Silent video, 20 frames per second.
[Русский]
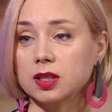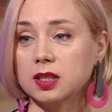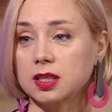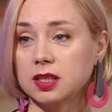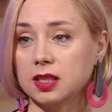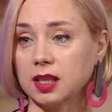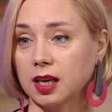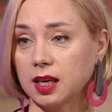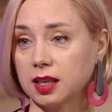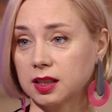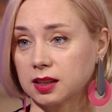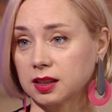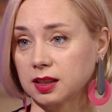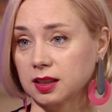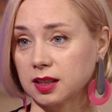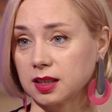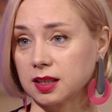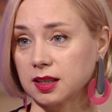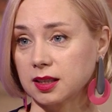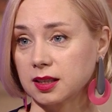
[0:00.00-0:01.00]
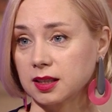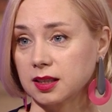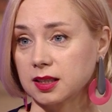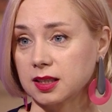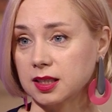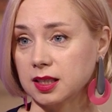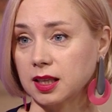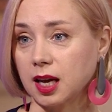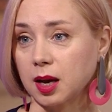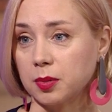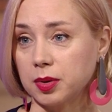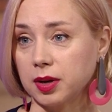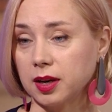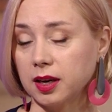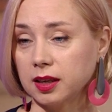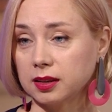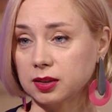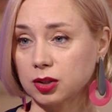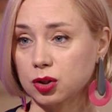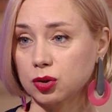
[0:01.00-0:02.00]
состоит э, цена
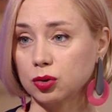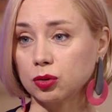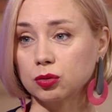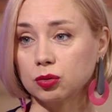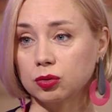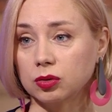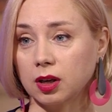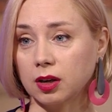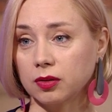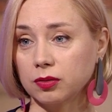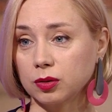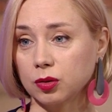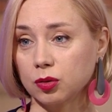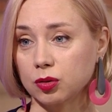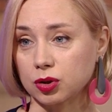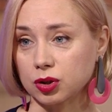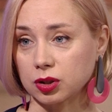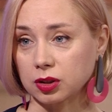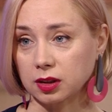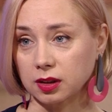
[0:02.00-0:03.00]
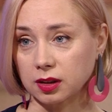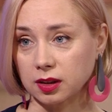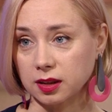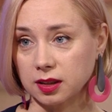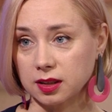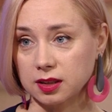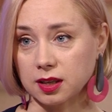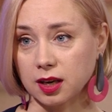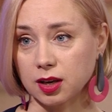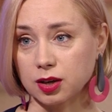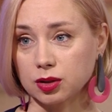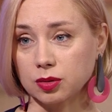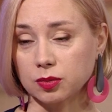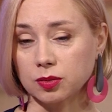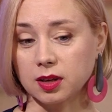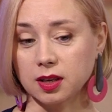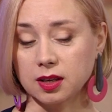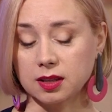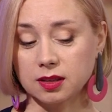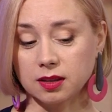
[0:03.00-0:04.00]
билета, что туда вложено? И,
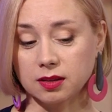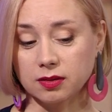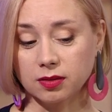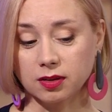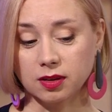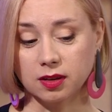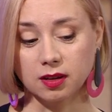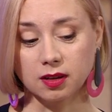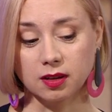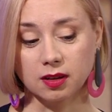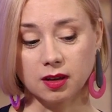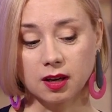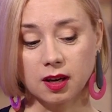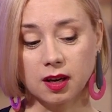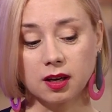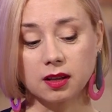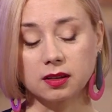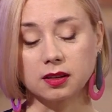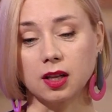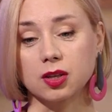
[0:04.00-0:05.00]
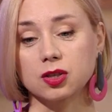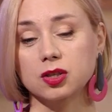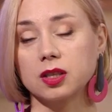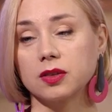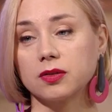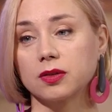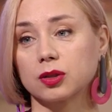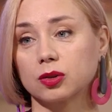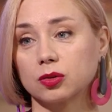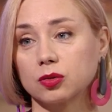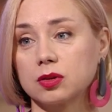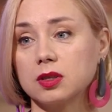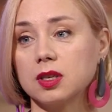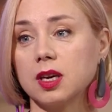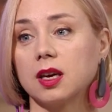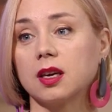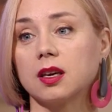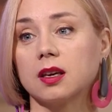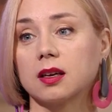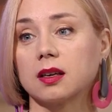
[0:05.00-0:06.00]
скажем, если вы должны вернуть
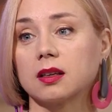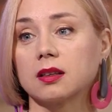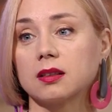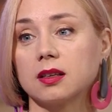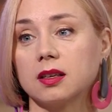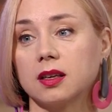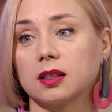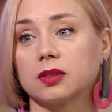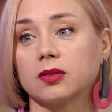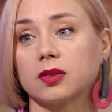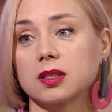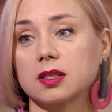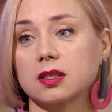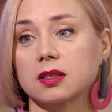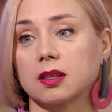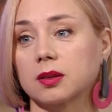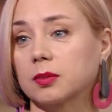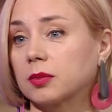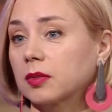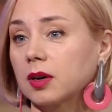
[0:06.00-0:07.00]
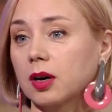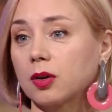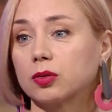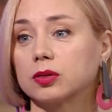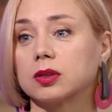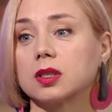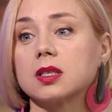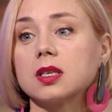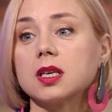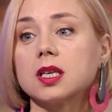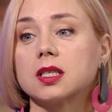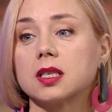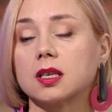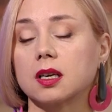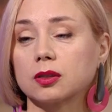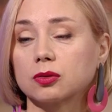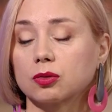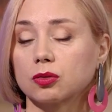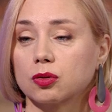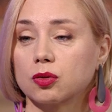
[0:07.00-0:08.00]
деньги, и от вас там какой-то
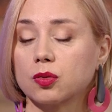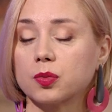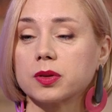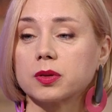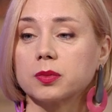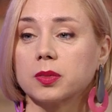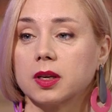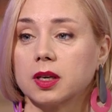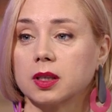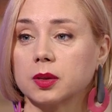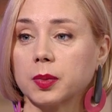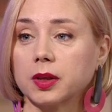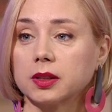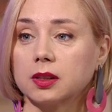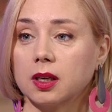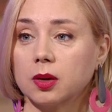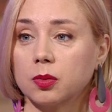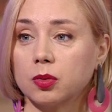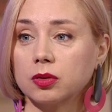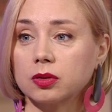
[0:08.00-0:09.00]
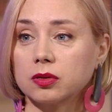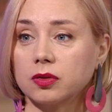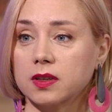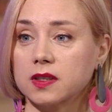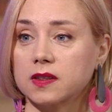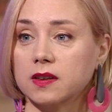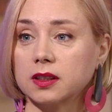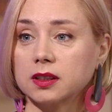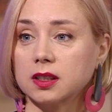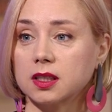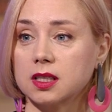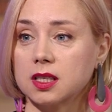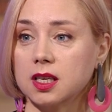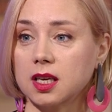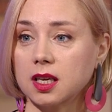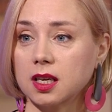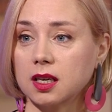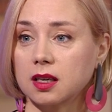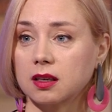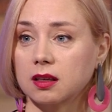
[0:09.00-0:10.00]
зритель, который купил билет, потребует возврата
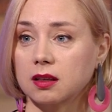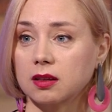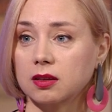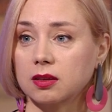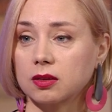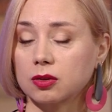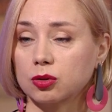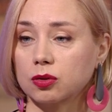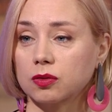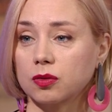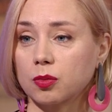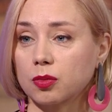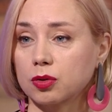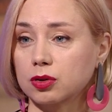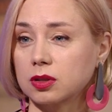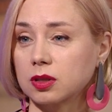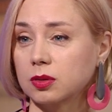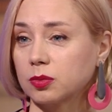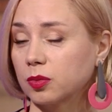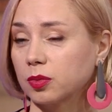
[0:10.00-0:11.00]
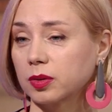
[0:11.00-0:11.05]
денег, э, что вы можете ему